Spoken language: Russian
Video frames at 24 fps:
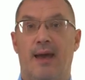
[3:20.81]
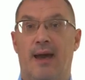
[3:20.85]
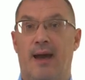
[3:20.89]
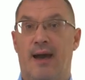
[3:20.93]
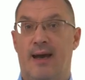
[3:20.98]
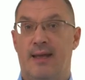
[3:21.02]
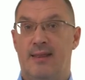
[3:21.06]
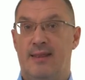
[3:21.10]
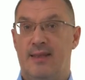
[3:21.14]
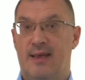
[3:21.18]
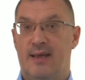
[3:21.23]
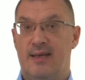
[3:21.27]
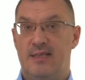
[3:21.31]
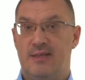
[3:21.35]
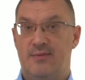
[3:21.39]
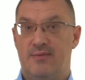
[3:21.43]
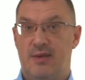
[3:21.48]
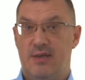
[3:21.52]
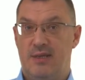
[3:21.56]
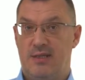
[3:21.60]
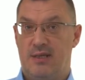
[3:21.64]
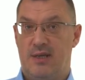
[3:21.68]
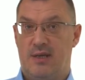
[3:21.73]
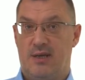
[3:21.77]
Одна из
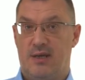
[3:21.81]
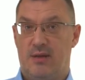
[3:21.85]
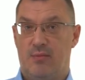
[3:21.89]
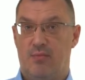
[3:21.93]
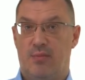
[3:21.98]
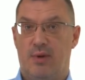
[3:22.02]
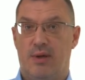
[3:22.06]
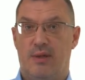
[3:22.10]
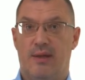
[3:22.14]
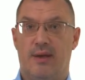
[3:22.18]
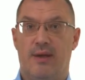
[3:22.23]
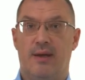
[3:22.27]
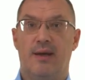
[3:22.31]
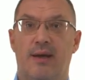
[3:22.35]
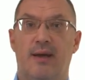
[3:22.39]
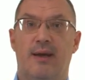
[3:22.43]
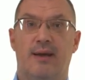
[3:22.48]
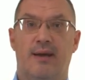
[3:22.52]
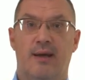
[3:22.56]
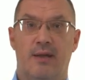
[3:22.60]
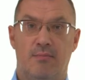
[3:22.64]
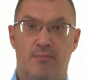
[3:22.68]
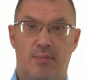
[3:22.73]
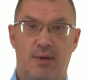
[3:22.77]
версий Kanban
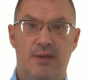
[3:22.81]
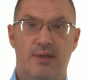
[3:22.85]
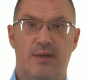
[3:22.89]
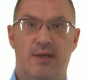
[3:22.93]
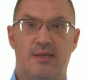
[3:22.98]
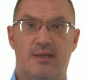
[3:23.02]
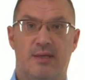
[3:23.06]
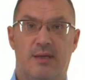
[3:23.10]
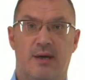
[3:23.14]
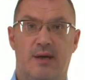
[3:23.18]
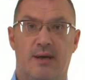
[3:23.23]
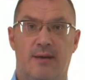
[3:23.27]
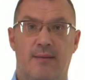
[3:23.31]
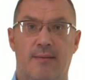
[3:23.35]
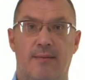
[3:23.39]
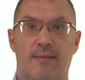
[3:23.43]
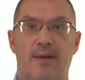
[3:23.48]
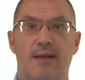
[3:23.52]
Канбан-доска.